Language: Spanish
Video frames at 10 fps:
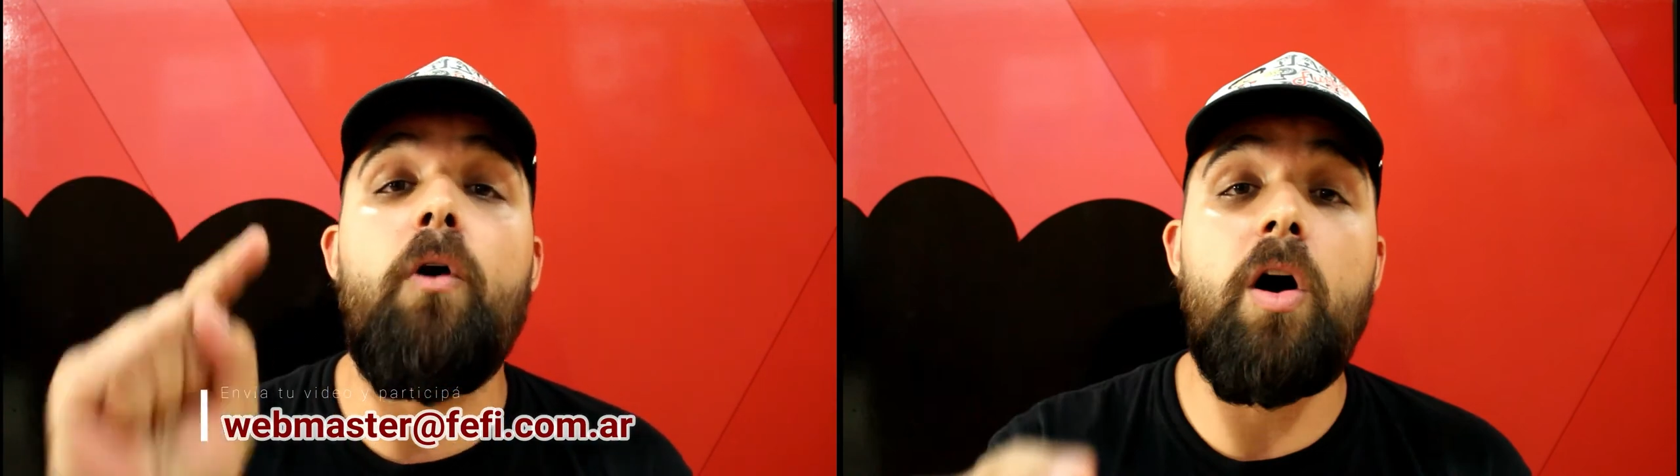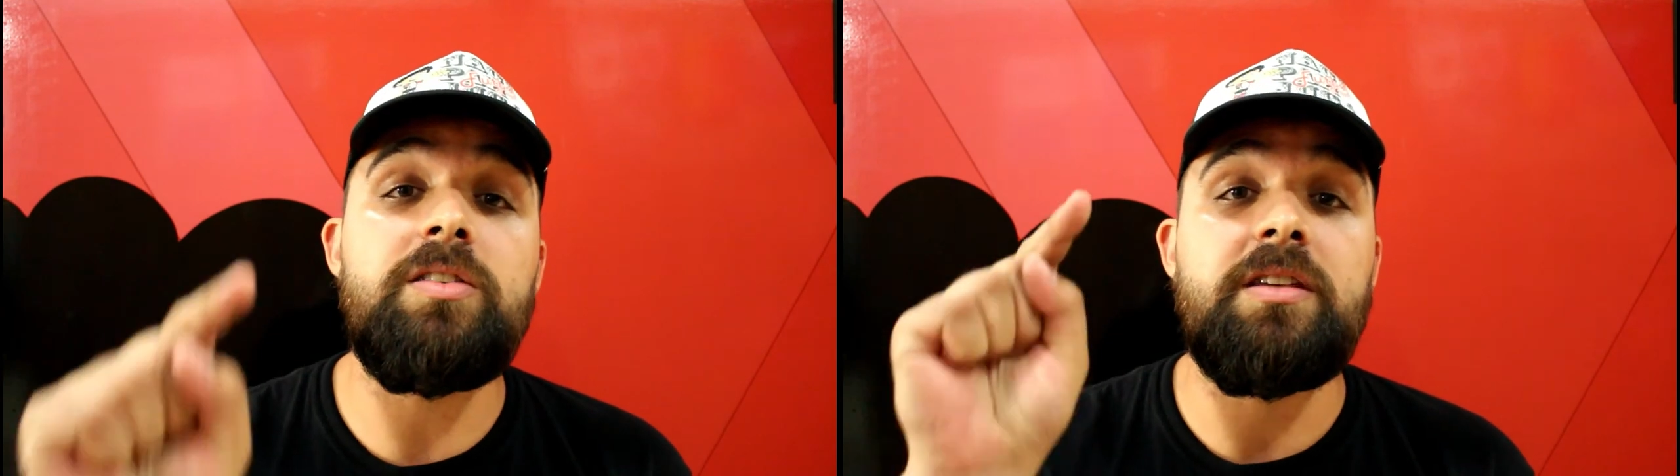
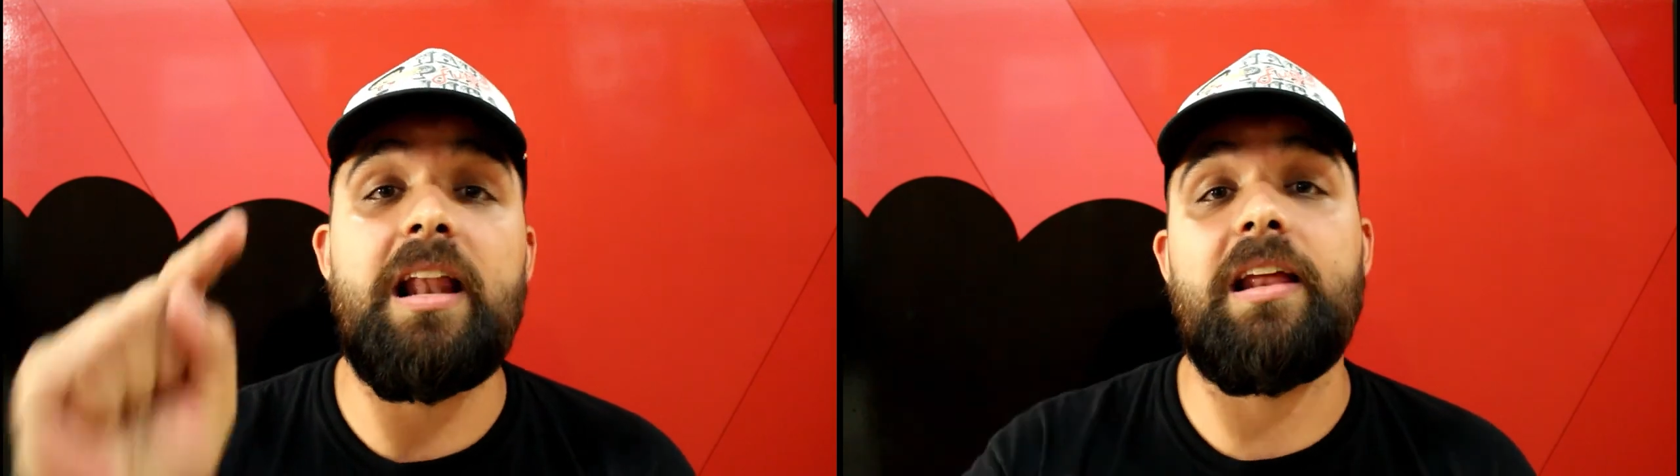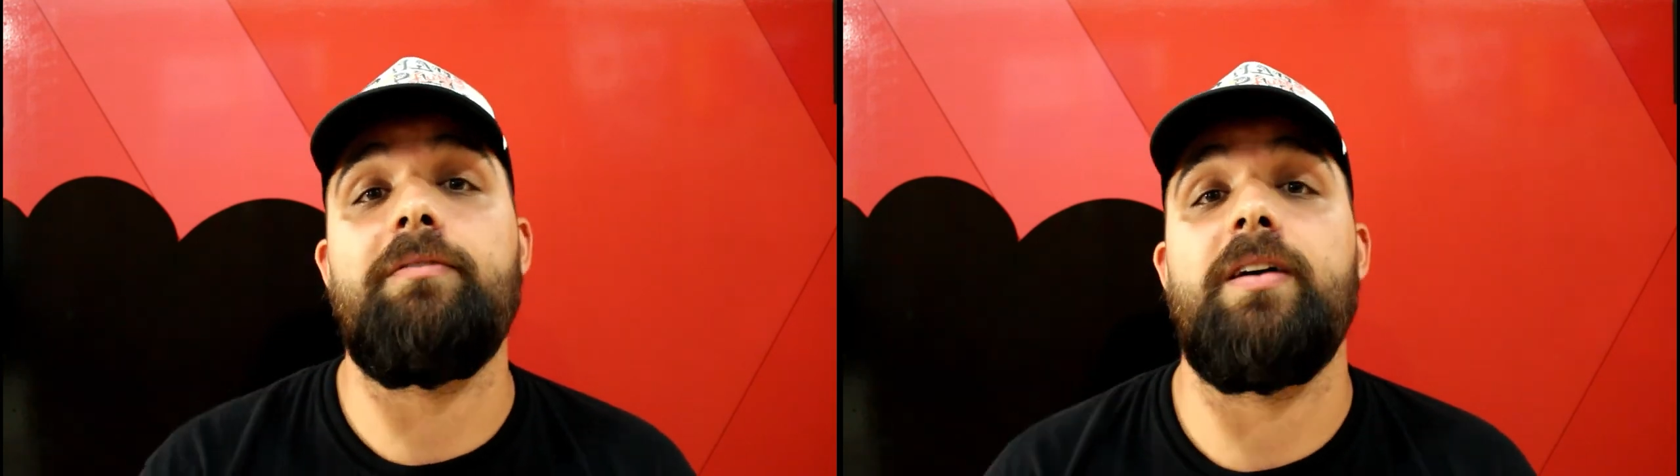vos
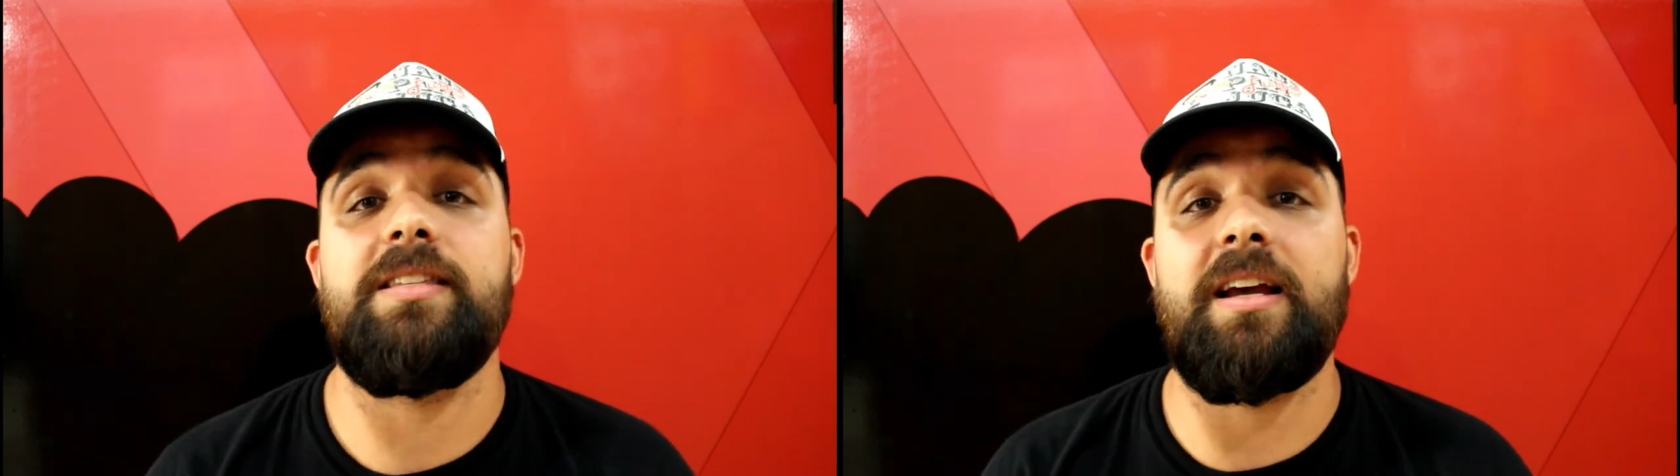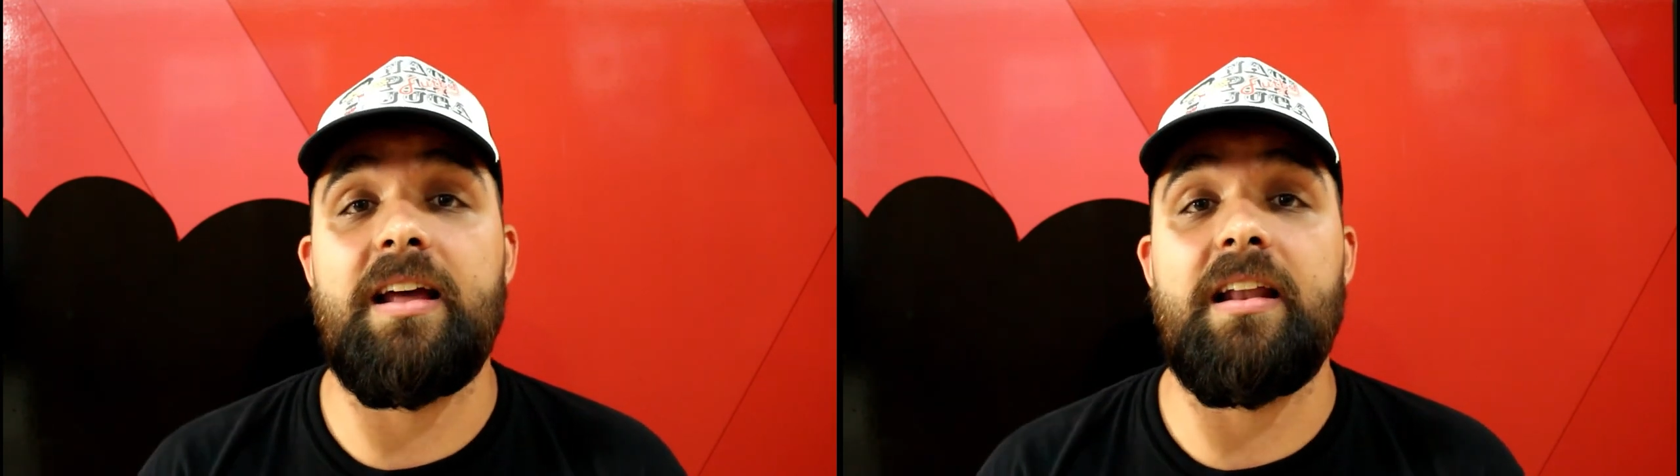el que
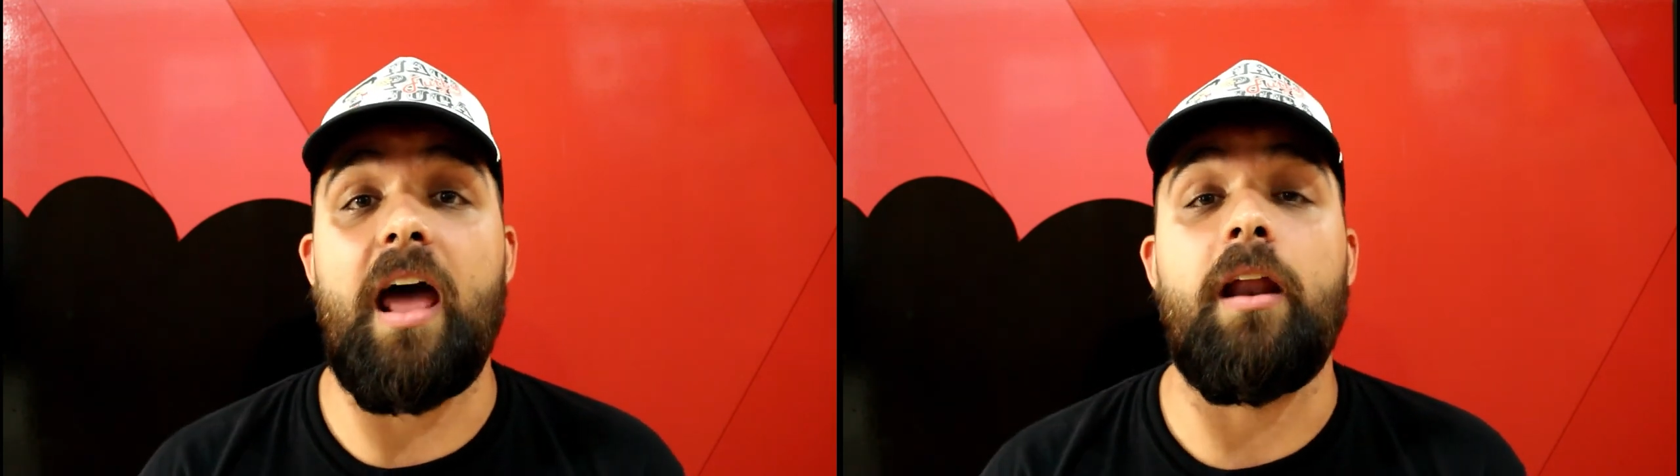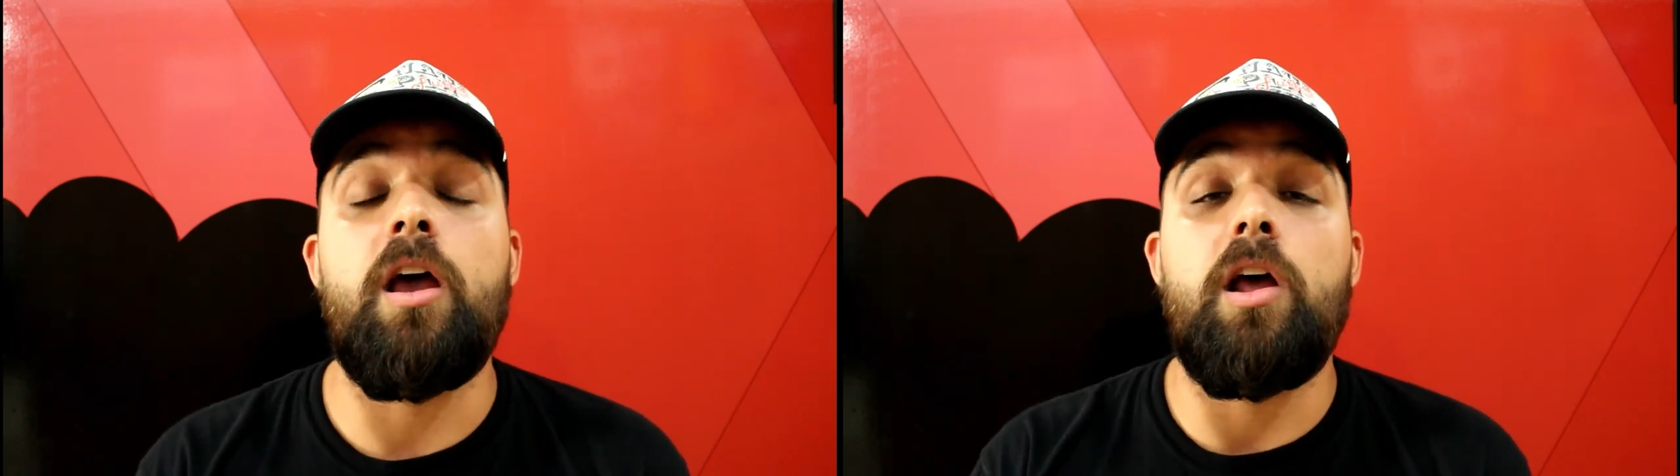vas a ganar.